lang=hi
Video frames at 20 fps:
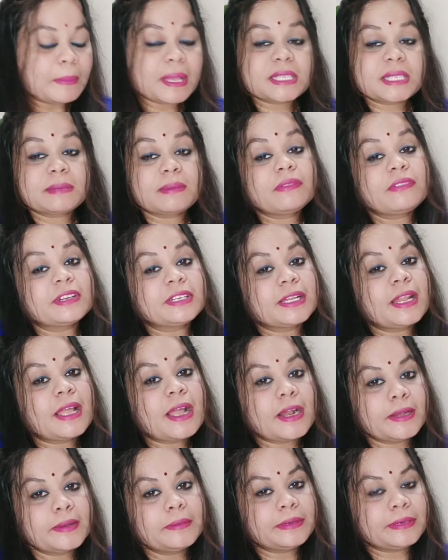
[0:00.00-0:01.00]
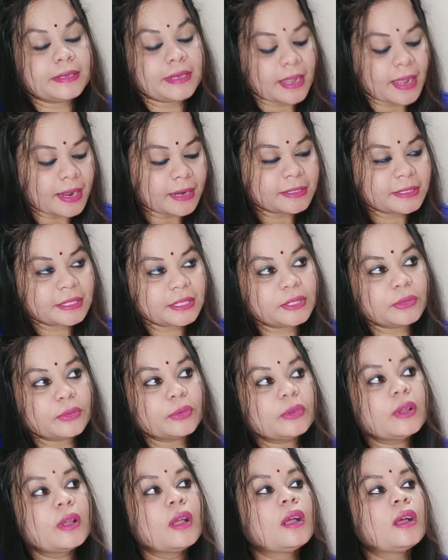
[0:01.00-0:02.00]
मानसिक फाटाल हार्ट हार्ट रेट
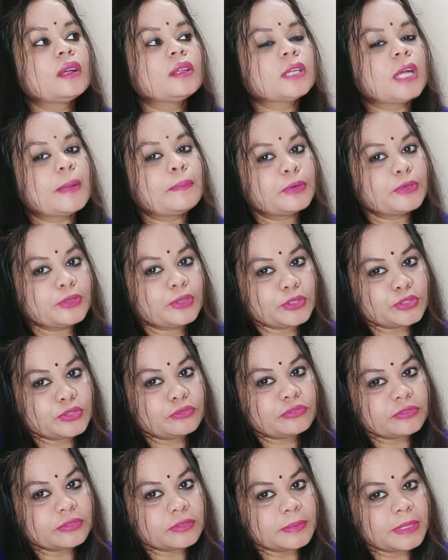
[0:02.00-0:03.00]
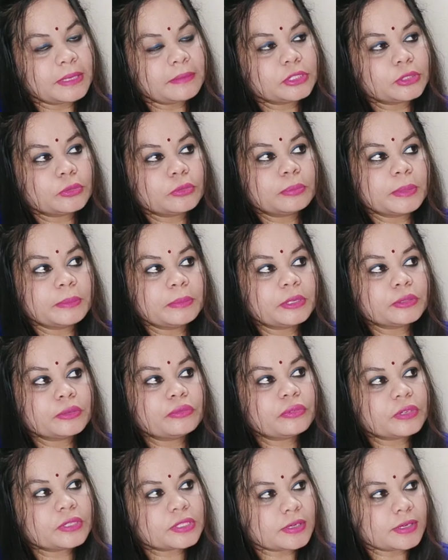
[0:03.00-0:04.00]
को आपंकर जो मानते जो बेबी
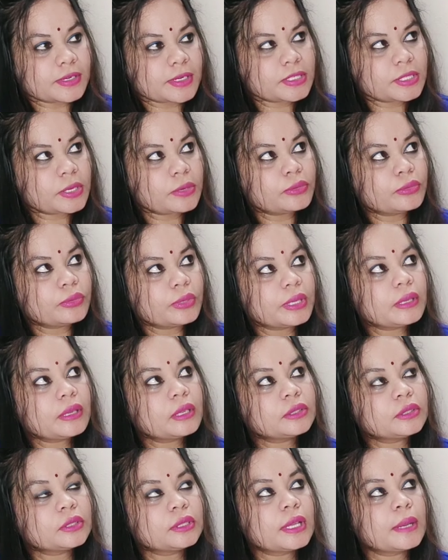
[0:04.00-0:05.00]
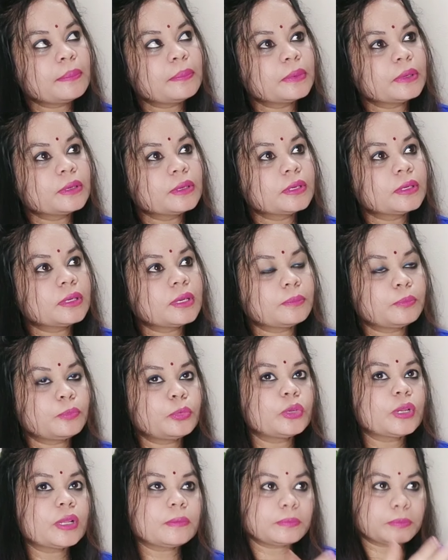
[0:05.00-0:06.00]
जो फर्स्ट अल्ट्रासाउंड हुए जब
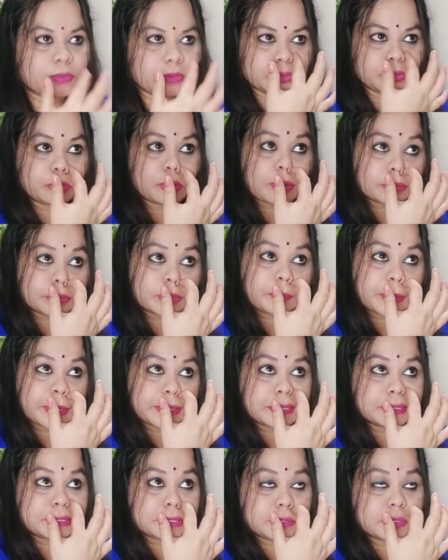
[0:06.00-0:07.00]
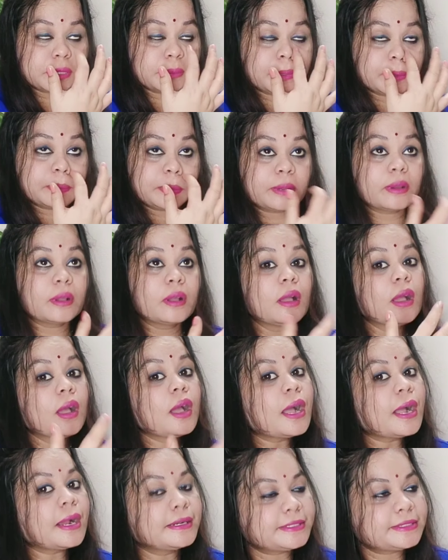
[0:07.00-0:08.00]
पूरा थ्रू आउट द प्रेगनेसी जब बेबी
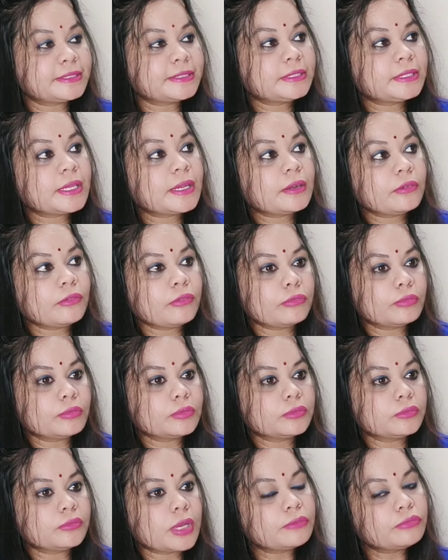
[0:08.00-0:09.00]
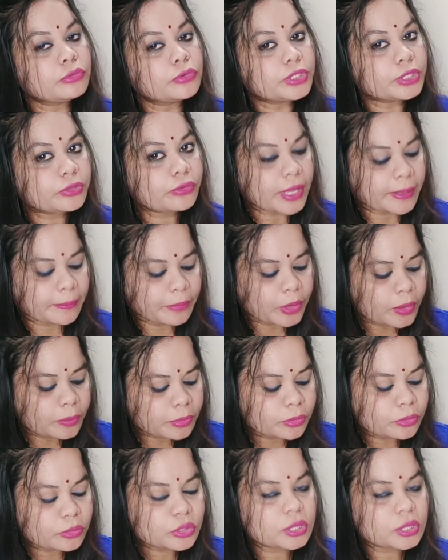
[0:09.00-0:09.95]
हार्ट रेटा वन फोर्टी रू एबव